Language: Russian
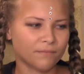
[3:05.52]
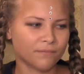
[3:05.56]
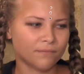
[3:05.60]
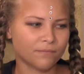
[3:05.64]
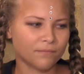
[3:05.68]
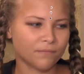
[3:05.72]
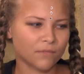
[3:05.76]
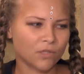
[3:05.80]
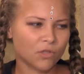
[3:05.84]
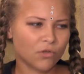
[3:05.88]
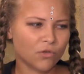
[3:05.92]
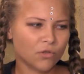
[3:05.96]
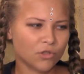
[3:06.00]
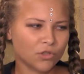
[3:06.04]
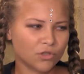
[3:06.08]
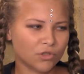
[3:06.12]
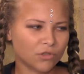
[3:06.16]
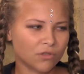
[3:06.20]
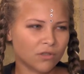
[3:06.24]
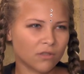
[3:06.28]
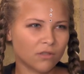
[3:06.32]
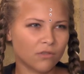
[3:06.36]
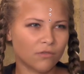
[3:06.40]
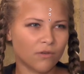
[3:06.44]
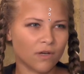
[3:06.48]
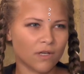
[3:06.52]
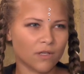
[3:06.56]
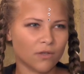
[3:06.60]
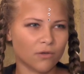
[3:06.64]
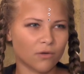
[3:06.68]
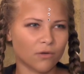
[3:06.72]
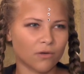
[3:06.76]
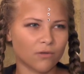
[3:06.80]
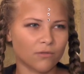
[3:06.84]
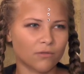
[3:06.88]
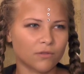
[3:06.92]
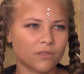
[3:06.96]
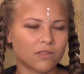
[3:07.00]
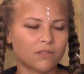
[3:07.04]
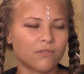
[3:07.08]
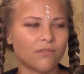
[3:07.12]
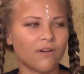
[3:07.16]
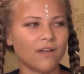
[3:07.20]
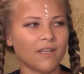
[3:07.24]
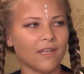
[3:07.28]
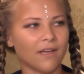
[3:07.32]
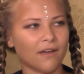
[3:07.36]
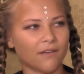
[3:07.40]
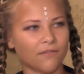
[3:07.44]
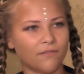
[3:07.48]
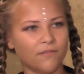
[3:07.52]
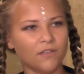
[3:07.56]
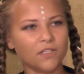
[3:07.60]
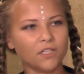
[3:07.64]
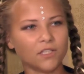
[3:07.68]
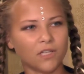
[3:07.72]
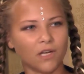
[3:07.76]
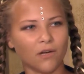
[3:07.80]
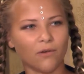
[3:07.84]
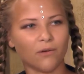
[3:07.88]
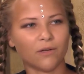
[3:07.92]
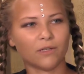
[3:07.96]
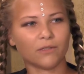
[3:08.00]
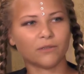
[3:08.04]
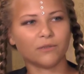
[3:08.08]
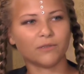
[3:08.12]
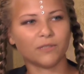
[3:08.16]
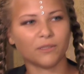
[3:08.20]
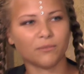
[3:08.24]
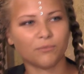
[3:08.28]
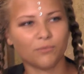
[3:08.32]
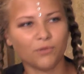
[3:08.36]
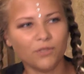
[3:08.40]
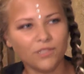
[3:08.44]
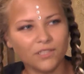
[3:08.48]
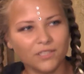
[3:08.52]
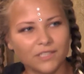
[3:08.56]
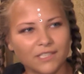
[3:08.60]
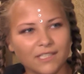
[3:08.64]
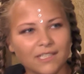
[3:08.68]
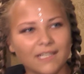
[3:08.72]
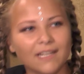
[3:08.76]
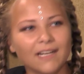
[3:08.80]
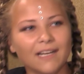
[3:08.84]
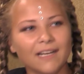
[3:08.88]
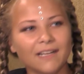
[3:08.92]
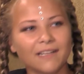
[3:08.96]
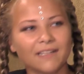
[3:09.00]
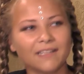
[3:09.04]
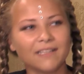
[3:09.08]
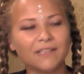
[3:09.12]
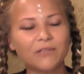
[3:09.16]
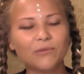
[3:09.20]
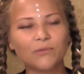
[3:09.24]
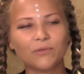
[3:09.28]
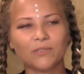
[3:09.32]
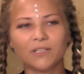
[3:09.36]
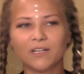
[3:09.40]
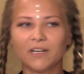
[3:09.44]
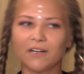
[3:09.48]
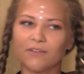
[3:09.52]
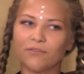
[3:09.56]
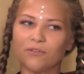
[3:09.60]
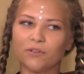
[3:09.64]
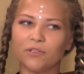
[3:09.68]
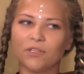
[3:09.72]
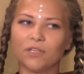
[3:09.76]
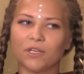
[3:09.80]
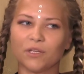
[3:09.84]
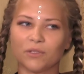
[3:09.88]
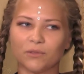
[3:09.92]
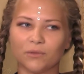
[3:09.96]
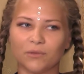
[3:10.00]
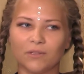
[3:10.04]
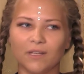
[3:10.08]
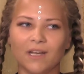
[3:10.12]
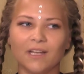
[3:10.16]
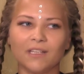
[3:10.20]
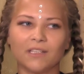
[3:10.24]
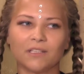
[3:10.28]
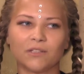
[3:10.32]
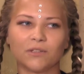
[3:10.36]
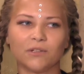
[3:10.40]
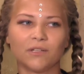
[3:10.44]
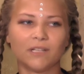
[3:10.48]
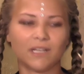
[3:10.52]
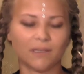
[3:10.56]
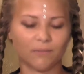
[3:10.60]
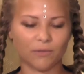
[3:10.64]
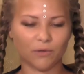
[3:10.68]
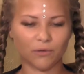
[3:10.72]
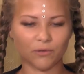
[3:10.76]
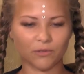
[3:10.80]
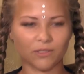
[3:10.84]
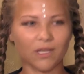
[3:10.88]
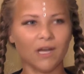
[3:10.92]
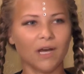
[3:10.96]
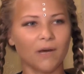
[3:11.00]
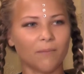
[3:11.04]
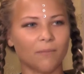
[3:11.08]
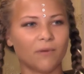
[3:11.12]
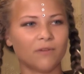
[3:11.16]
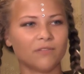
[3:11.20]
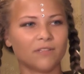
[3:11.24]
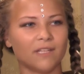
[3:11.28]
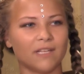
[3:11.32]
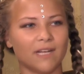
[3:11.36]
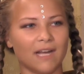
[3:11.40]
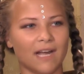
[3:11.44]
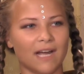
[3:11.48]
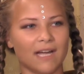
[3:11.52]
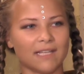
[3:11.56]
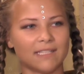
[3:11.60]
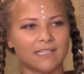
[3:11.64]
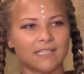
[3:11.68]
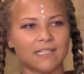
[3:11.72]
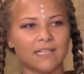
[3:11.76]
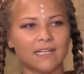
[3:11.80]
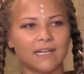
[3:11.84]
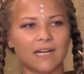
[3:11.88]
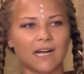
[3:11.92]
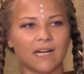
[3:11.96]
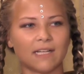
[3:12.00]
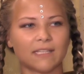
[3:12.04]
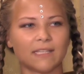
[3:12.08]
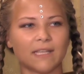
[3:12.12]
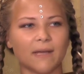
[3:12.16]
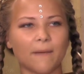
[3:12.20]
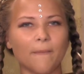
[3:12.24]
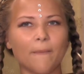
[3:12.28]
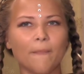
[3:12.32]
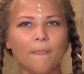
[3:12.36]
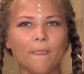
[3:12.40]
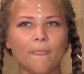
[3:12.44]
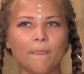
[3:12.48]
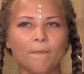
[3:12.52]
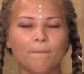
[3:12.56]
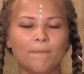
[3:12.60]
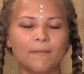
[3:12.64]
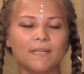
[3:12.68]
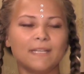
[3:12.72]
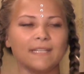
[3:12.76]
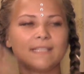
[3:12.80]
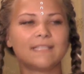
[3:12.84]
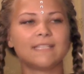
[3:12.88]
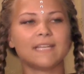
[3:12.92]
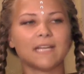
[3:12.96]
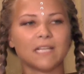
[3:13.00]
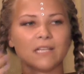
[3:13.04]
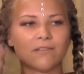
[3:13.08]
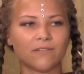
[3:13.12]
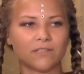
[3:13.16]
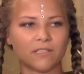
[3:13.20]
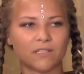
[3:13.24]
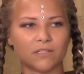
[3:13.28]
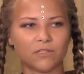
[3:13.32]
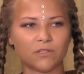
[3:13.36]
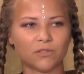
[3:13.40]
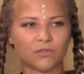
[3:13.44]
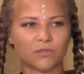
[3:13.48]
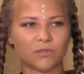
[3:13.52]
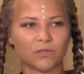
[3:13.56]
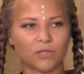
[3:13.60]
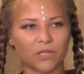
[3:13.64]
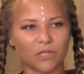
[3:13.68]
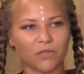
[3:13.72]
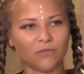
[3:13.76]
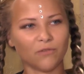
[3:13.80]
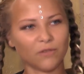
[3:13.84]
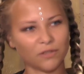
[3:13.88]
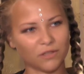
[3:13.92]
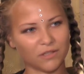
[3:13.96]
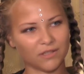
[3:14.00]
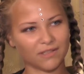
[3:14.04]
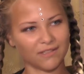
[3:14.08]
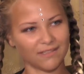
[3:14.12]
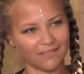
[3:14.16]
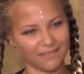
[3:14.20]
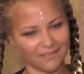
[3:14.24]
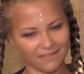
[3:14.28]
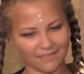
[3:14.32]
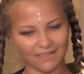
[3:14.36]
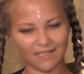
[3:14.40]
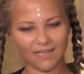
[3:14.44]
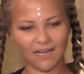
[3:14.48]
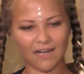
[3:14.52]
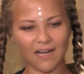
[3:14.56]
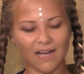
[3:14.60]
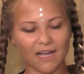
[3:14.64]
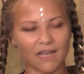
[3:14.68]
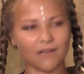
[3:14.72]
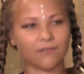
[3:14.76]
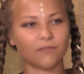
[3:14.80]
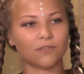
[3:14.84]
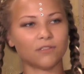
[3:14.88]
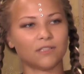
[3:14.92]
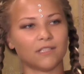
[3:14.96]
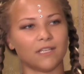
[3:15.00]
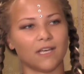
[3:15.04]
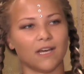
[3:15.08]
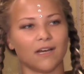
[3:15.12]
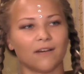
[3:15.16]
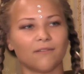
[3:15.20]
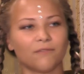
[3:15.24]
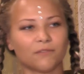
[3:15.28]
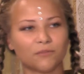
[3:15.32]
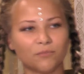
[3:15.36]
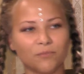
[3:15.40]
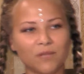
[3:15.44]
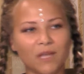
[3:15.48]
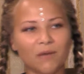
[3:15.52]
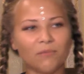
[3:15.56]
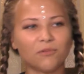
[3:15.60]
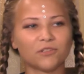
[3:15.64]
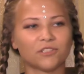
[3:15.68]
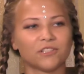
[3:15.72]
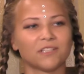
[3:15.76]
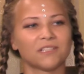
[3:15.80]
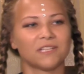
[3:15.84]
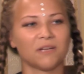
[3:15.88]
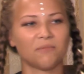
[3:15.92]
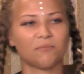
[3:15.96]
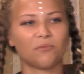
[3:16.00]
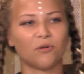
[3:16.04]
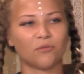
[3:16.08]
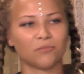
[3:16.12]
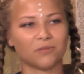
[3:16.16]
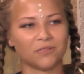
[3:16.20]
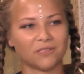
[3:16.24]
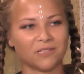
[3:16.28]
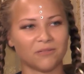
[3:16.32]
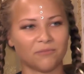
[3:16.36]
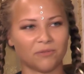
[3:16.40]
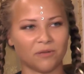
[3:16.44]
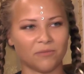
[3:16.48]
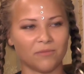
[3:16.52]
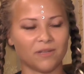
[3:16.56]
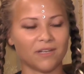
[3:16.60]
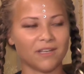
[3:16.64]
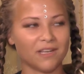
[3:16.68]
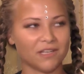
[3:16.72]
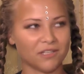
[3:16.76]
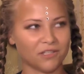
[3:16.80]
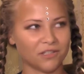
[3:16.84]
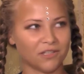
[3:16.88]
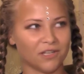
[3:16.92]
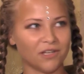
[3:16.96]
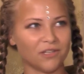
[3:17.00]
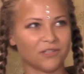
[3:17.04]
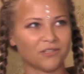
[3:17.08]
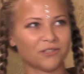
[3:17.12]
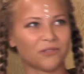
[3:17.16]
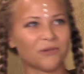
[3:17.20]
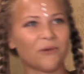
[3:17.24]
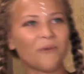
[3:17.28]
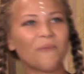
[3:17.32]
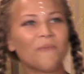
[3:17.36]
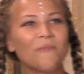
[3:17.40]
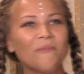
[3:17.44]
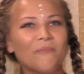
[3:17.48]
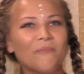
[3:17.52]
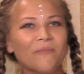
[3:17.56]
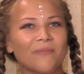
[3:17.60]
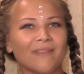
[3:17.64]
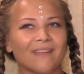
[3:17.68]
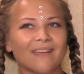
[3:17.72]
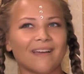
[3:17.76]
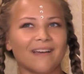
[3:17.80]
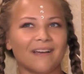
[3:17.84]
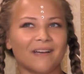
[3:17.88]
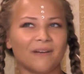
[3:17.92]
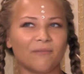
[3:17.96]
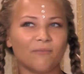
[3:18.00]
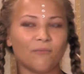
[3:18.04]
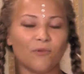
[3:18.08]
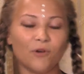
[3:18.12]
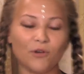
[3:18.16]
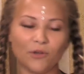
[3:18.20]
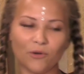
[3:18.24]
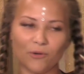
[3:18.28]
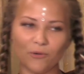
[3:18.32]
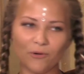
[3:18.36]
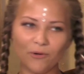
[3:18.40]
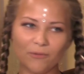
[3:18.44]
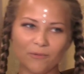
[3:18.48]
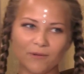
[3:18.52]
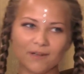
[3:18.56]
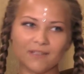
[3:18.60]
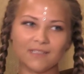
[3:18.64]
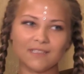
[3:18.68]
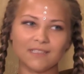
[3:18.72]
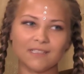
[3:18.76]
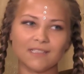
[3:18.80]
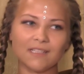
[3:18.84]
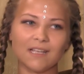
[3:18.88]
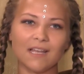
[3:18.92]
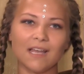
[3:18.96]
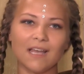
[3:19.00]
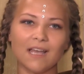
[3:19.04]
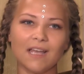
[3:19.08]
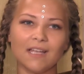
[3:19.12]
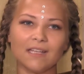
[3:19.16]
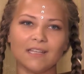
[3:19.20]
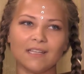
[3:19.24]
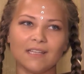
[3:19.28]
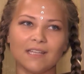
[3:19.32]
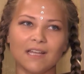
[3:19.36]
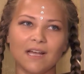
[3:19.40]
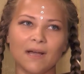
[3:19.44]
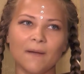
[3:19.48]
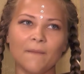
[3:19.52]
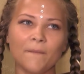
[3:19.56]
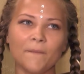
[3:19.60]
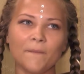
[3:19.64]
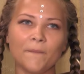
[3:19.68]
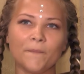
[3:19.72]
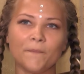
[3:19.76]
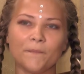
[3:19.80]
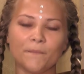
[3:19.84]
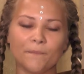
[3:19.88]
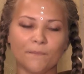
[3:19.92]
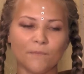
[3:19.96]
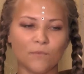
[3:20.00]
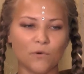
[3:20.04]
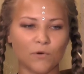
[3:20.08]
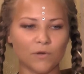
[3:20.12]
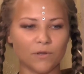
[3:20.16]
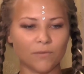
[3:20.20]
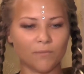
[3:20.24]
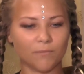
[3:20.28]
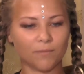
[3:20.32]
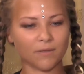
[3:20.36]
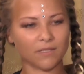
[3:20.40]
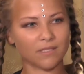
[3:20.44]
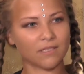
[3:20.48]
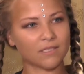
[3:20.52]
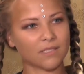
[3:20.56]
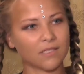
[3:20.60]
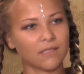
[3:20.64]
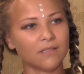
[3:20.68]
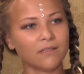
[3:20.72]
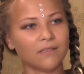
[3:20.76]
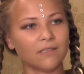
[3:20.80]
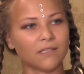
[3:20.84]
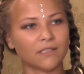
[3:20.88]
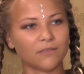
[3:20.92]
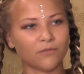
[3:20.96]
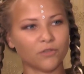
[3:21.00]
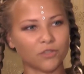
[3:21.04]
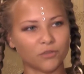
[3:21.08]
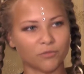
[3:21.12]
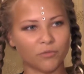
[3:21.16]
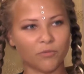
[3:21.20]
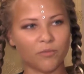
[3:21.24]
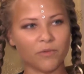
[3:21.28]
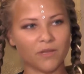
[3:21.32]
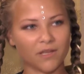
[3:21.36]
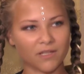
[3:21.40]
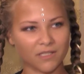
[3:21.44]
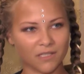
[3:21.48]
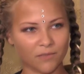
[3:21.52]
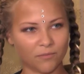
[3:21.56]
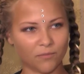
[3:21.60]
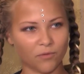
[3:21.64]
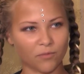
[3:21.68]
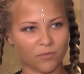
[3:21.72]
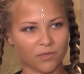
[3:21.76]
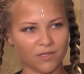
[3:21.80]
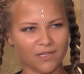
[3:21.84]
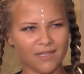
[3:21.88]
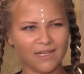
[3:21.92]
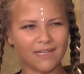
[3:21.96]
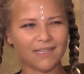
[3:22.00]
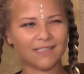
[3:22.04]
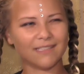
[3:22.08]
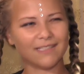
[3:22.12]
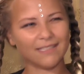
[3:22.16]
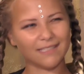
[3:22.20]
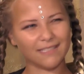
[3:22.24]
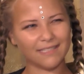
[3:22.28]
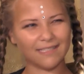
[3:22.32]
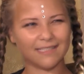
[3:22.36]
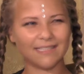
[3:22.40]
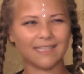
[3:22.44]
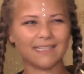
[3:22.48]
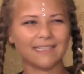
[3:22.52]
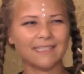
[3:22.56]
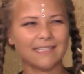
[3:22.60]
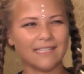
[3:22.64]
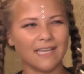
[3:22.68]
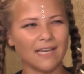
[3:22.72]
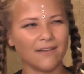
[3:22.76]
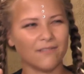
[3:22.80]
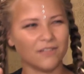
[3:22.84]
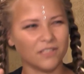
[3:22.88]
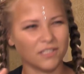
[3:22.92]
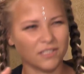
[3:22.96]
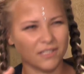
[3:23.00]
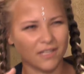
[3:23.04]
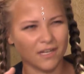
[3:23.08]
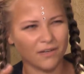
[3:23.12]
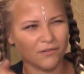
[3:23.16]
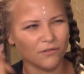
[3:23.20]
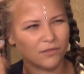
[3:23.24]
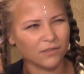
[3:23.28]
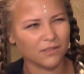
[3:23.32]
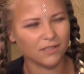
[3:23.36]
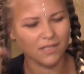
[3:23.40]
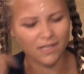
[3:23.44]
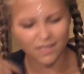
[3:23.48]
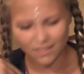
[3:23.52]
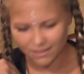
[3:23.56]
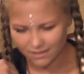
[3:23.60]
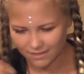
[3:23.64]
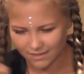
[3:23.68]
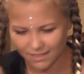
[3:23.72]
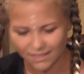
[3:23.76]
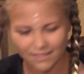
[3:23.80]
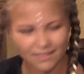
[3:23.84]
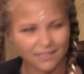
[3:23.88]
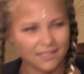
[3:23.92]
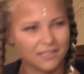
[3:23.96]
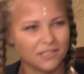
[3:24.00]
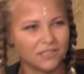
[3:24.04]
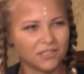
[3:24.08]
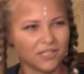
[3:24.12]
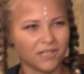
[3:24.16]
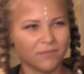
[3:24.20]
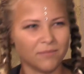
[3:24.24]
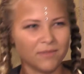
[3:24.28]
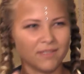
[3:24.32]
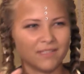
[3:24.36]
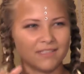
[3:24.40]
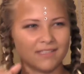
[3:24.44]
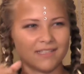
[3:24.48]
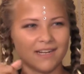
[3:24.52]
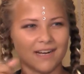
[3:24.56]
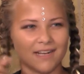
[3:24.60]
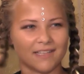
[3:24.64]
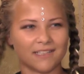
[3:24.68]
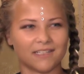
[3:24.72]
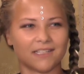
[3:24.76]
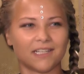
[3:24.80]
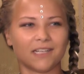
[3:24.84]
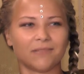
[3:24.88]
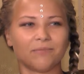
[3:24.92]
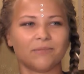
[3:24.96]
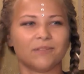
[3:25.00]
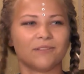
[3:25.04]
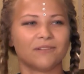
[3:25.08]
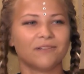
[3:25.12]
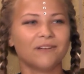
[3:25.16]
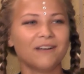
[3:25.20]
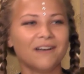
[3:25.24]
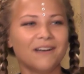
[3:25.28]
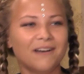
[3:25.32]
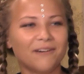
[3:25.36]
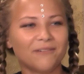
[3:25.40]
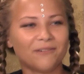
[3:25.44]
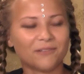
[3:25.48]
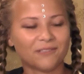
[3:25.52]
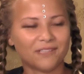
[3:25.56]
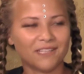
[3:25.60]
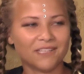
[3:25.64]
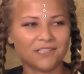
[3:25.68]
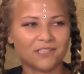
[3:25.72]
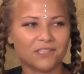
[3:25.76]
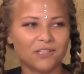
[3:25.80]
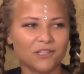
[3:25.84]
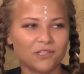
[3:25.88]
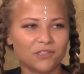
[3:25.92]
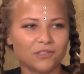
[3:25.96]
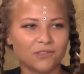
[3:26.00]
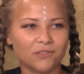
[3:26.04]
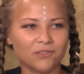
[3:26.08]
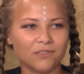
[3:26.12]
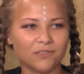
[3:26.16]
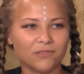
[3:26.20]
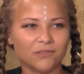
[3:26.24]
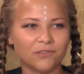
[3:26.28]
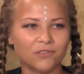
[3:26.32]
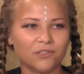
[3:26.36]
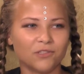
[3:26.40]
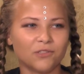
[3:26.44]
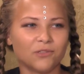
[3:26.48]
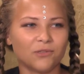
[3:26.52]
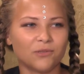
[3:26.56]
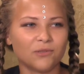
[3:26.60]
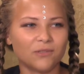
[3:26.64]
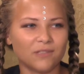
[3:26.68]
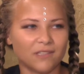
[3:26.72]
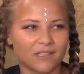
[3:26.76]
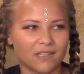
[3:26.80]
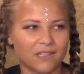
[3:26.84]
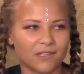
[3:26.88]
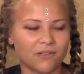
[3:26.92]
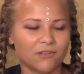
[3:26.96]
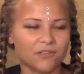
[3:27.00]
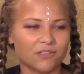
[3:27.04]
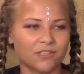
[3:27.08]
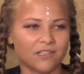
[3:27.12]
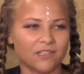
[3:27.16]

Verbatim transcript: такое что-то твое, вот твоя фишка, у которой больше ну, никого нету, да, это только могут повторять или как-то переделывать эти штуки. Ну вот такая вот я. Вот меня можно запомнить, например. Я считаю, что э, мой образ это мой посыл для того, чтобы меня запомнили. А, это, это девочка вот с косичками, с традиками. Вот я считаю, что это очень круто, хорошая